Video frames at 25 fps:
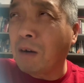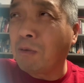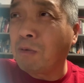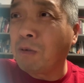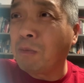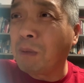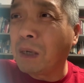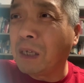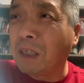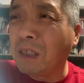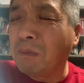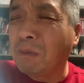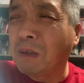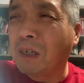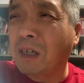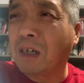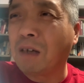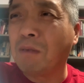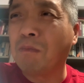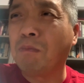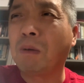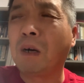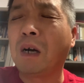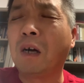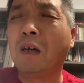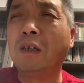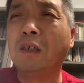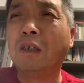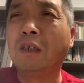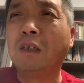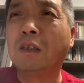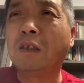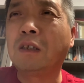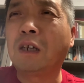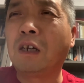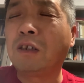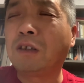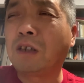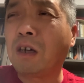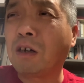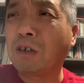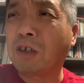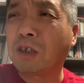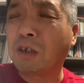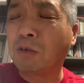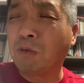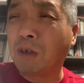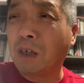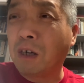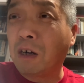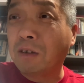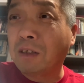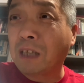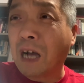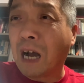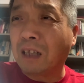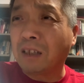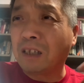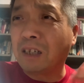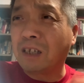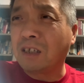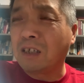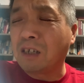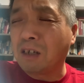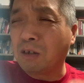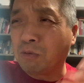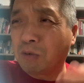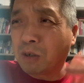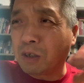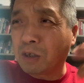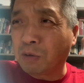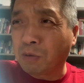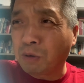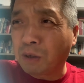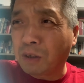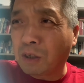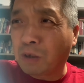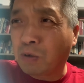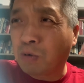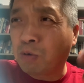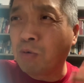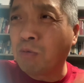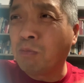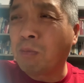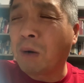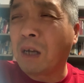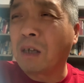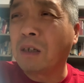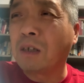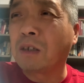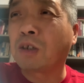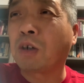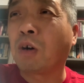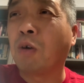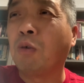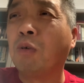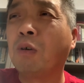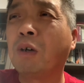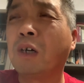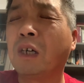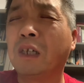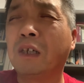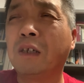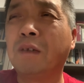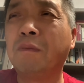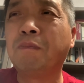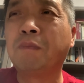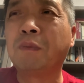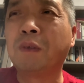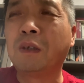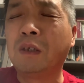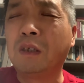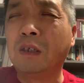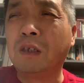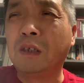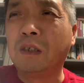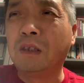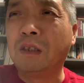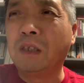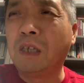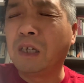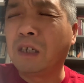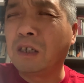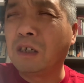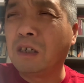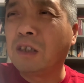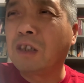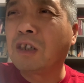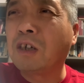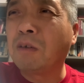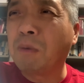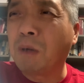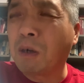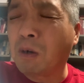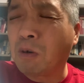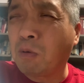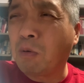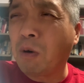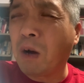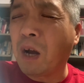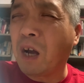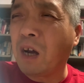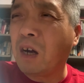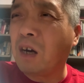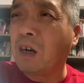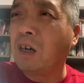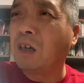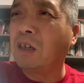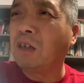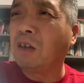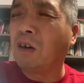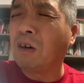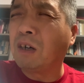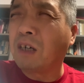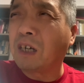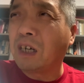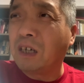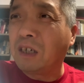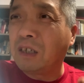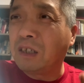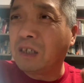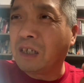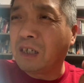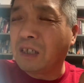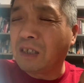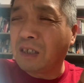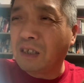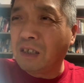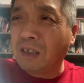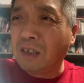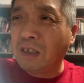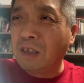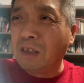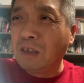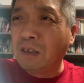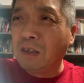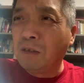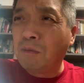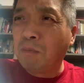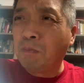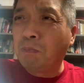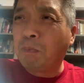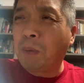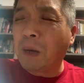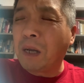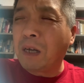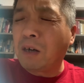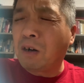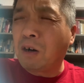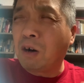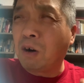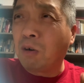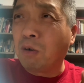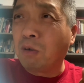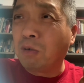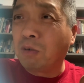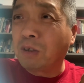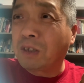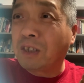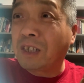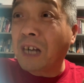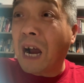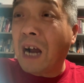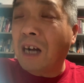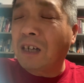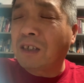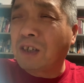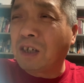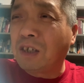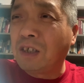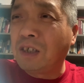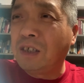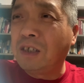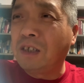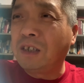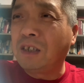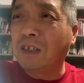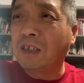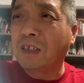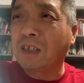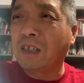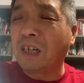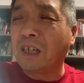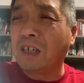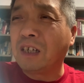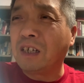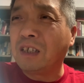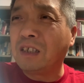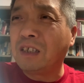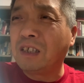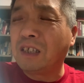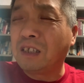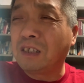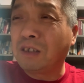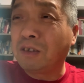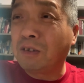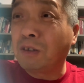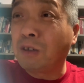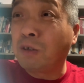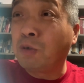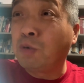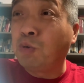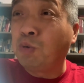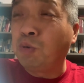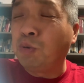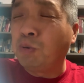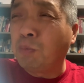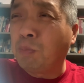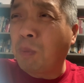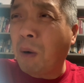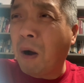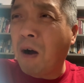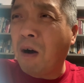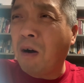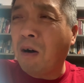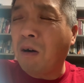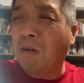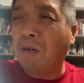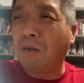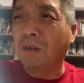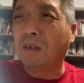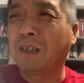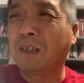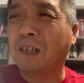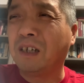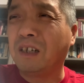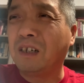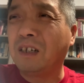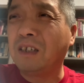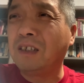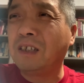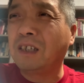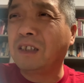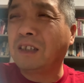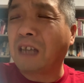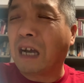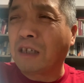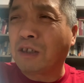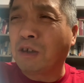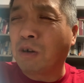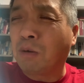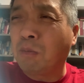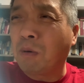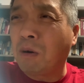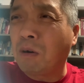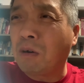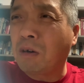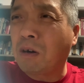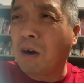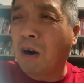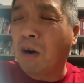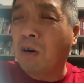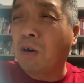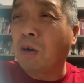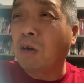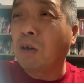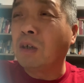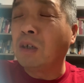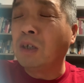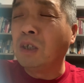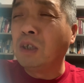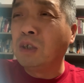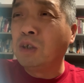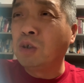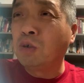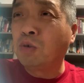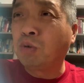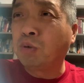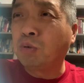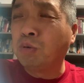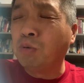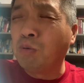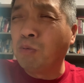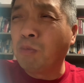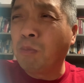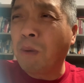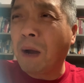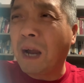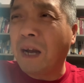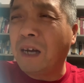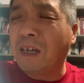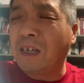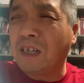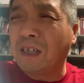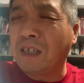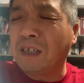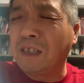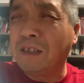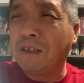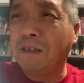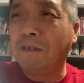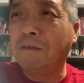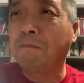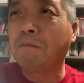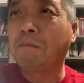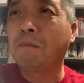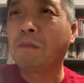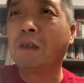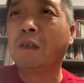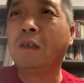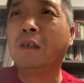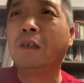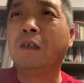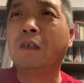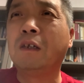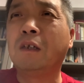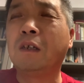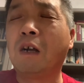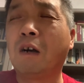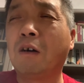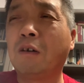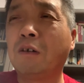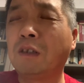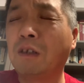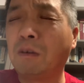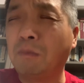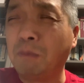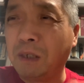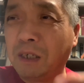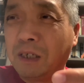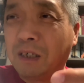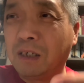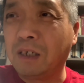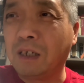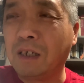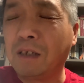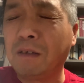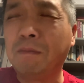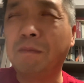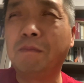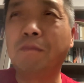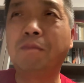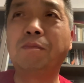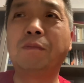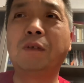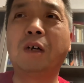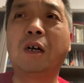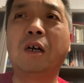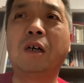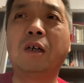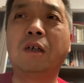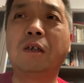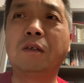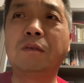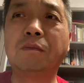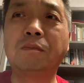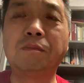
我没那么狠吧？但是当时我要打那个人，我是对他充满了仇恨。那个人特别坏啊，老给人家背后扎针儿，给人家就是举报，人家打小报告，出卖人，然后那么一个人啊。